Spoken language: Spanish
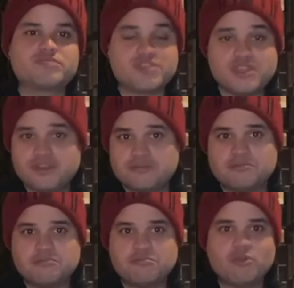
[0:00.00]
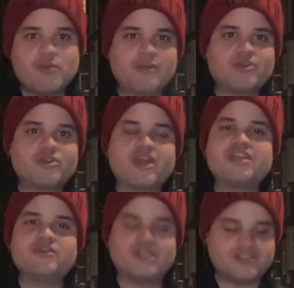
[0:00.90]
Sí, volvámonos
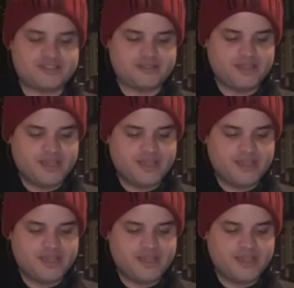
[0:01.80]
caníbales.